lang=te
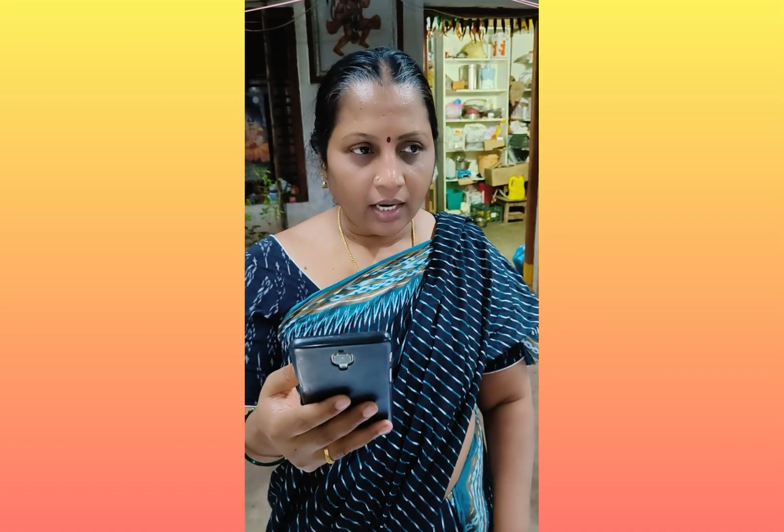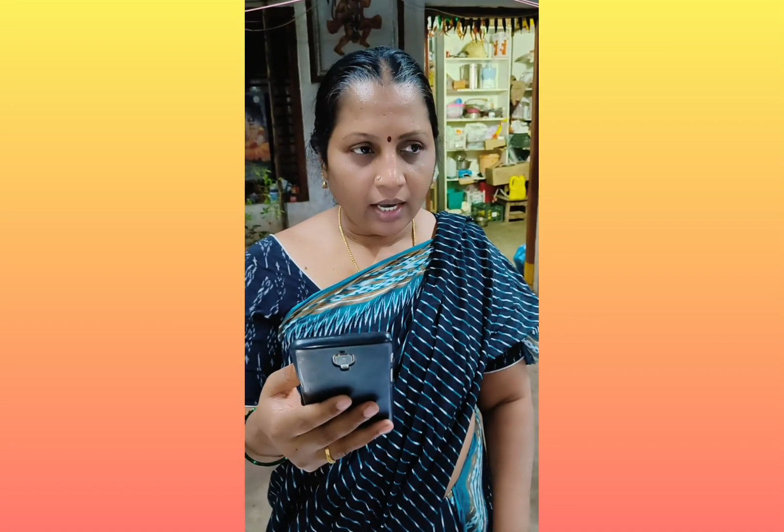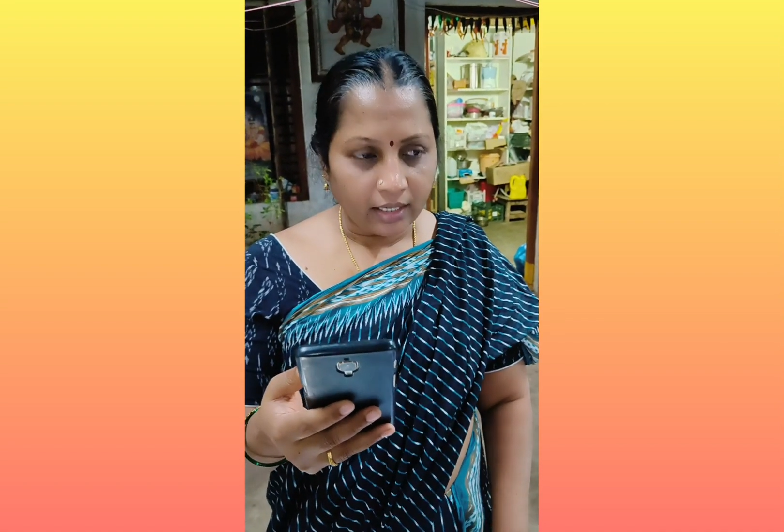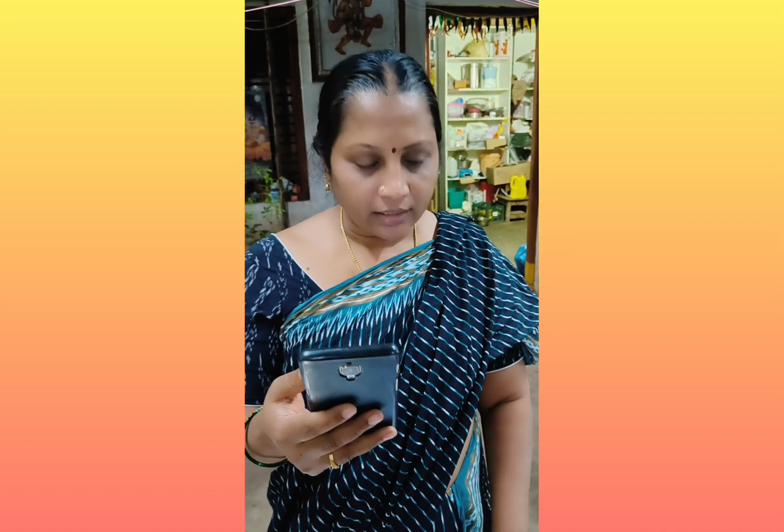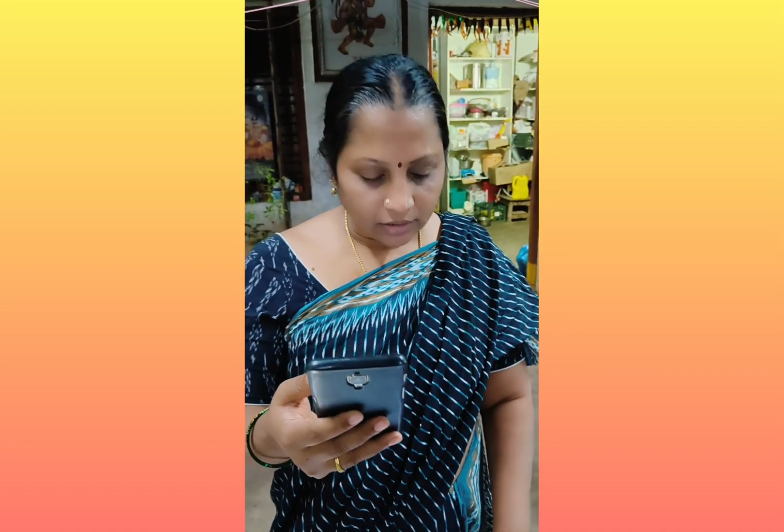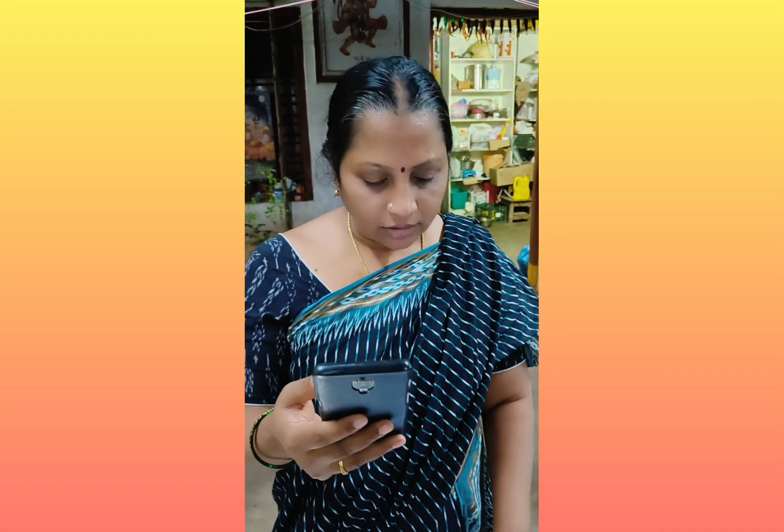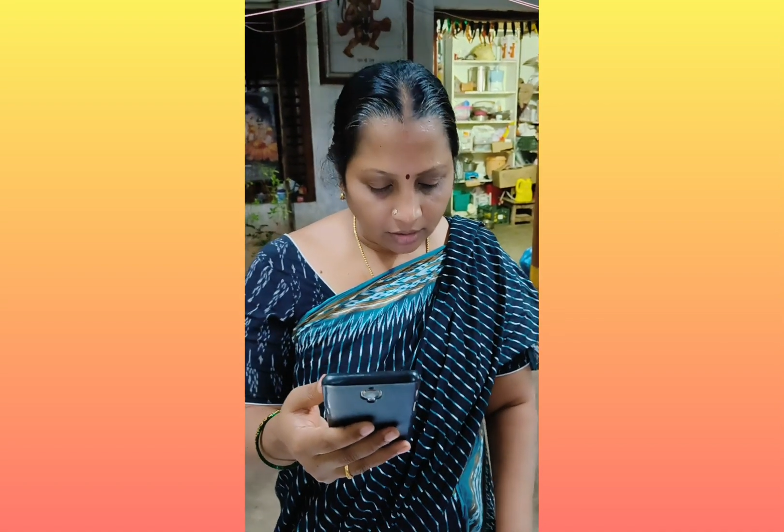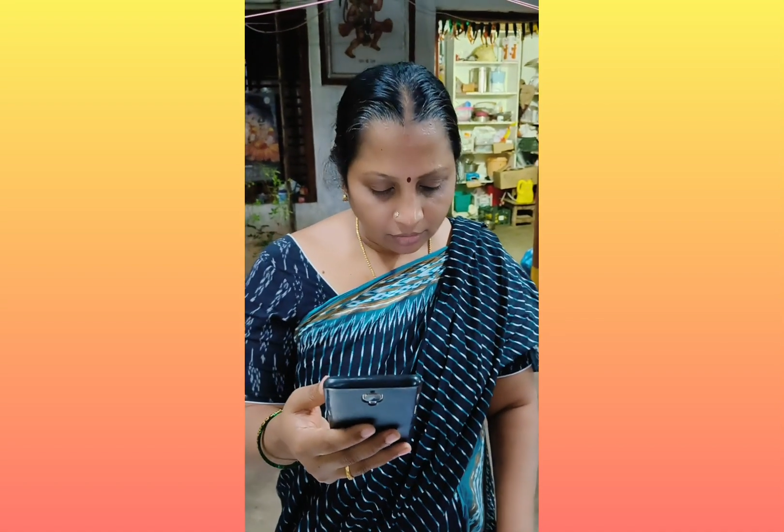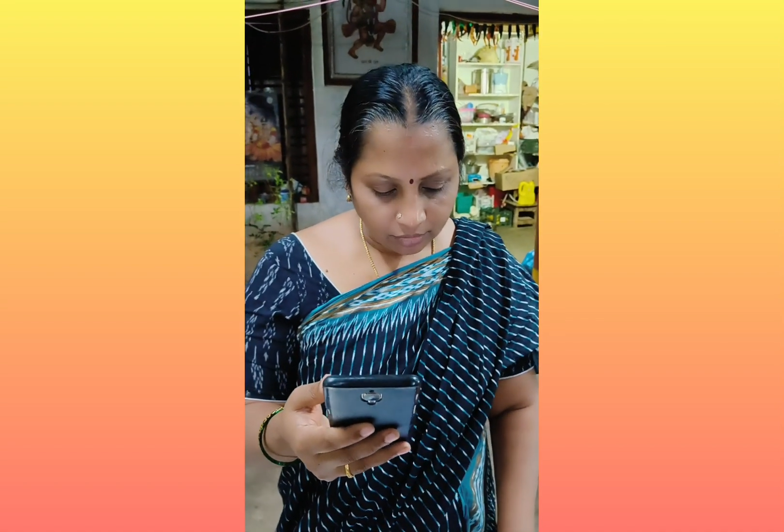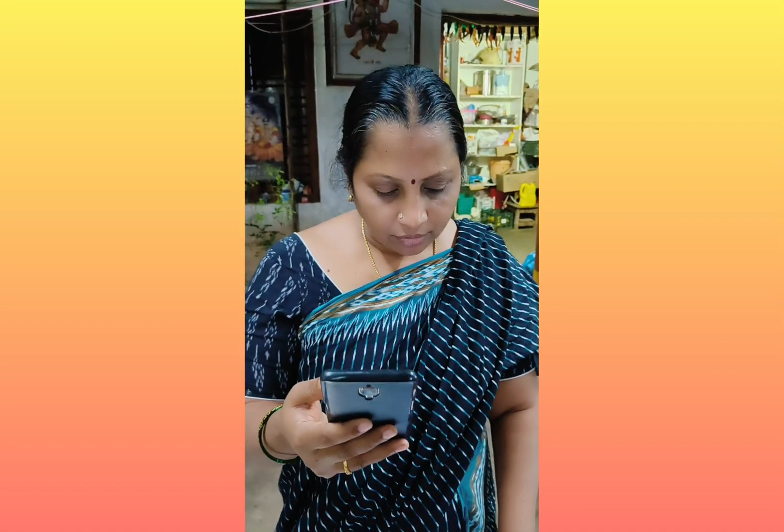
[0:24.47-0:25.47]
కార్యక్రమం
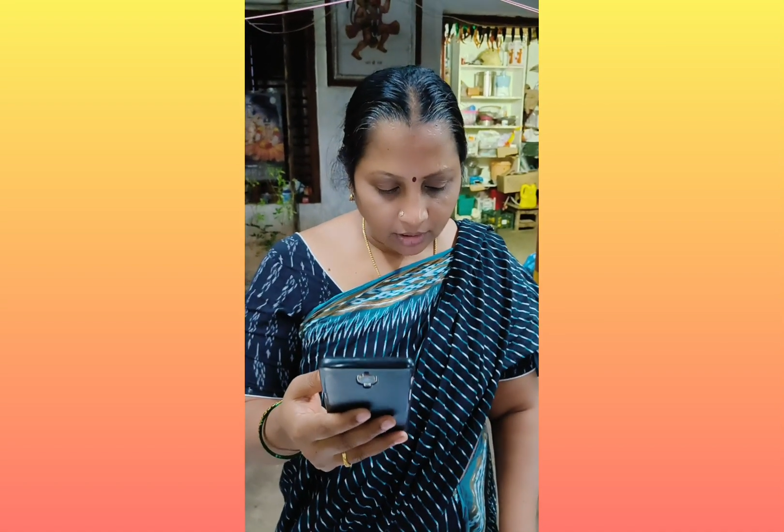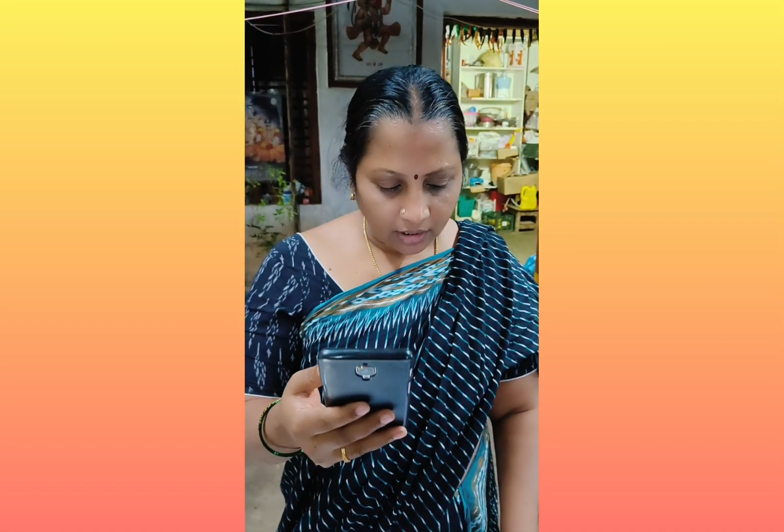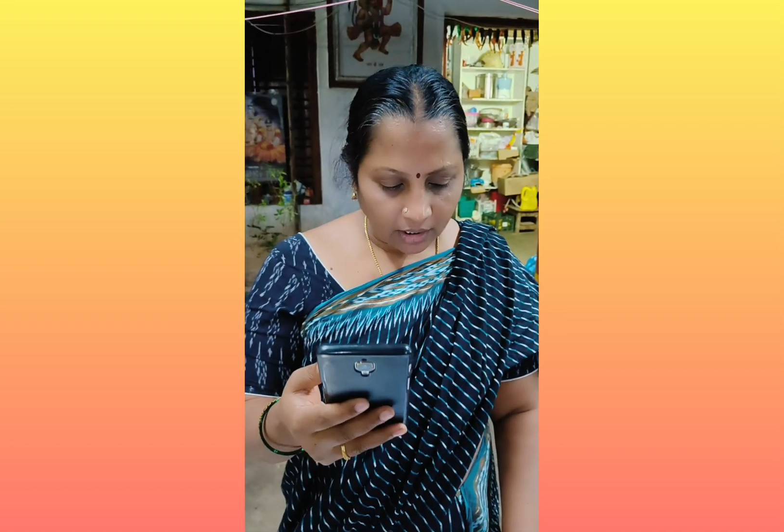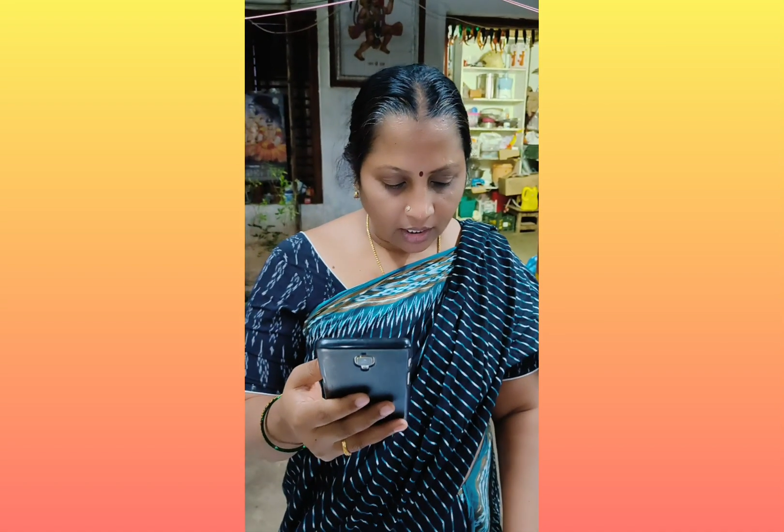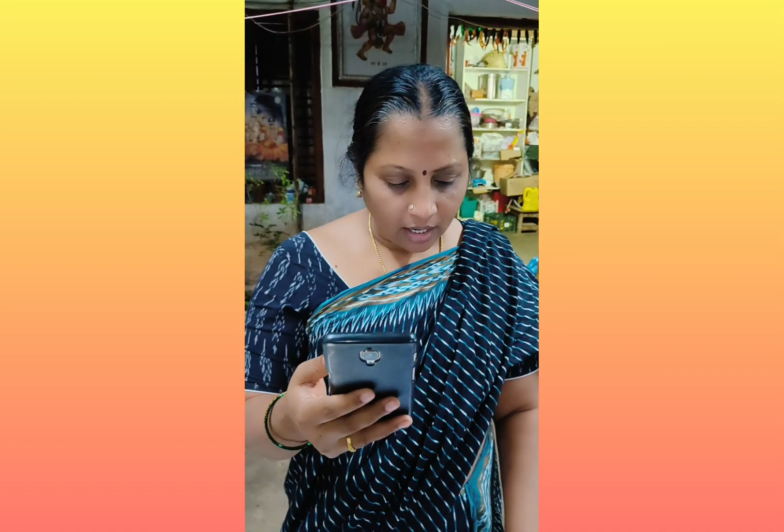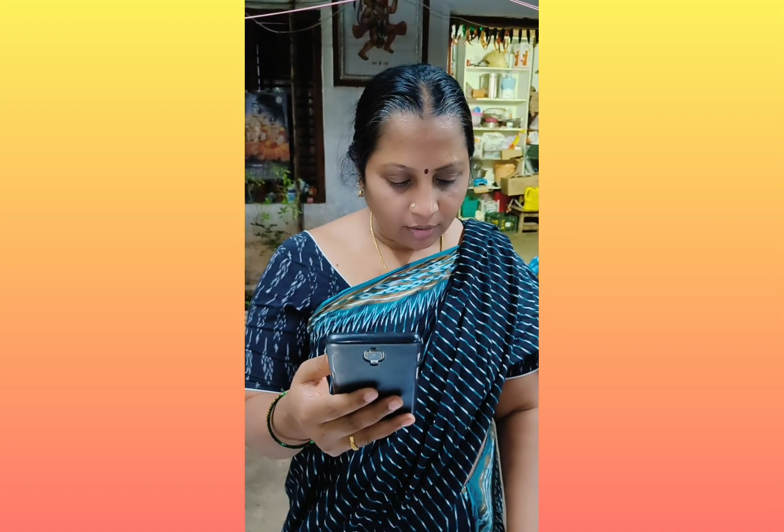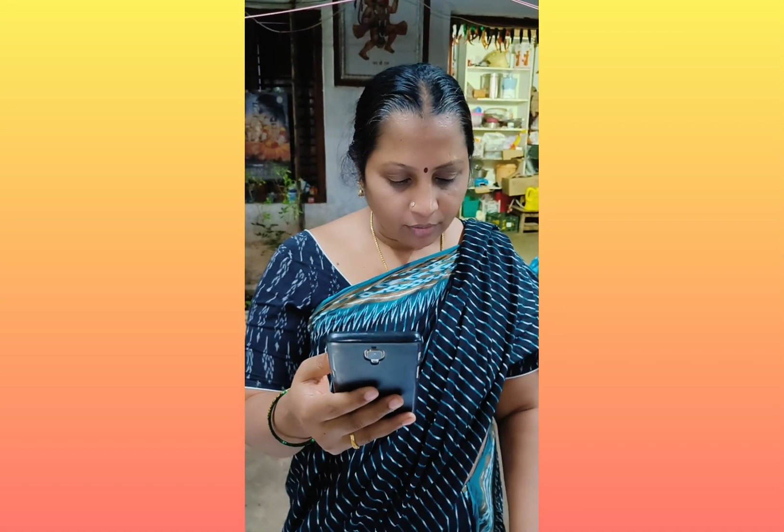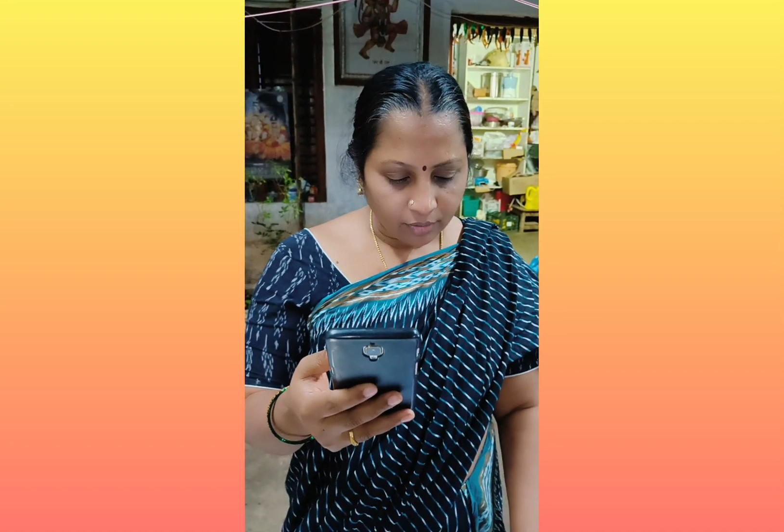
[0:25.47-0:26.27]
జరుగుతుంది దీనికి గాను